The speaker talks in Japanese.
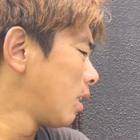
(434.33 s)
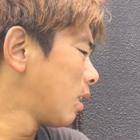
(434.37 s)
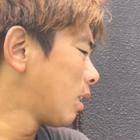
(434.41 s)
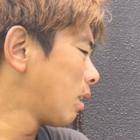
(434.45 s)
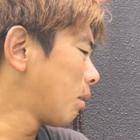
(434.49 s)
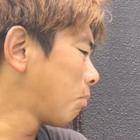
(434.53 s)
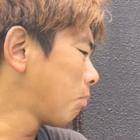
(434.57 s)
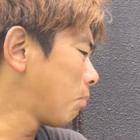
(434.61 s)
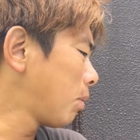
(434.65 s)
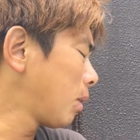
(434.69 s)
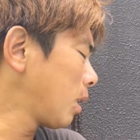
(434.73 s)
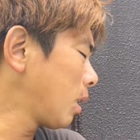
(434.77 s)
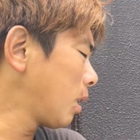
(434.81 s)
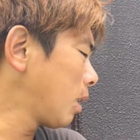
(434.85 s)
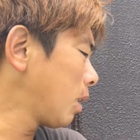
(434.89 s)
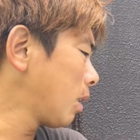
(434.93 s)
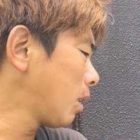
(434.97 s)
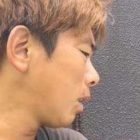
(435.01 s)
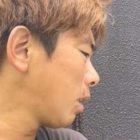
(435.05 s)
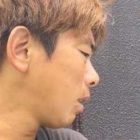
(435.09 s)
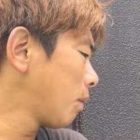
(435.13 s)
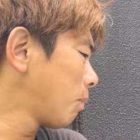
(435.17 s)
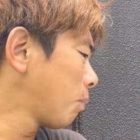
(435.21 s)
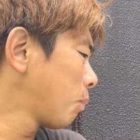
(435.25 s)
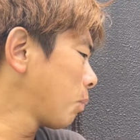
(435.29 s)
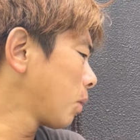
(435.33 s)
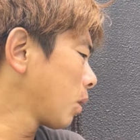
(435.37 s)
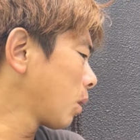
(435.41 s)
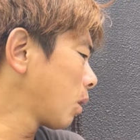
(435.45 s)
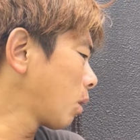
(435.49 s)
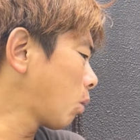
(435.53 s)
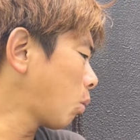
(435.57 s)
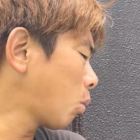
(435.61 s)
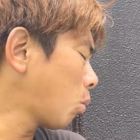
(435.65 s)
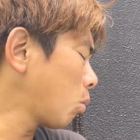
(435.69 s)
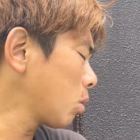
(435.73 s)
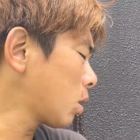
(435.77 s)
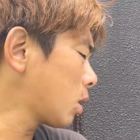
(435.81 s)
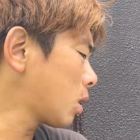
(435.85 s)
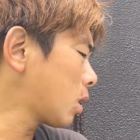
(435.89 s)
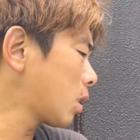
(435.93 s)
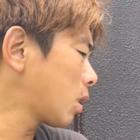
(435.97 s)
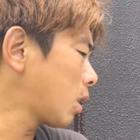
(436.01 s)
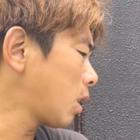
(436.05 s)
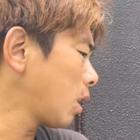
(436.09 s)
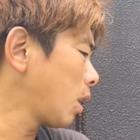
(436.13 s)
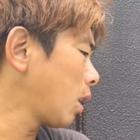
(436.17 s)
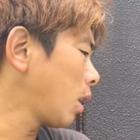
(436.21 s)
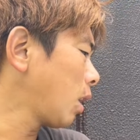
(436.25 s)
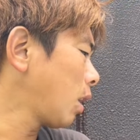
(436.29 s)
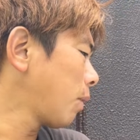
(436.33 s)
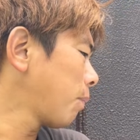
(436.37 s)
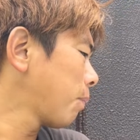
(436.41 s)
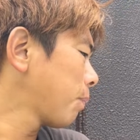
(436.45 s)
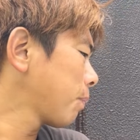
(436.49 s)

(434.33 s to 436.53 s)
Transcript: やっぱりコーチって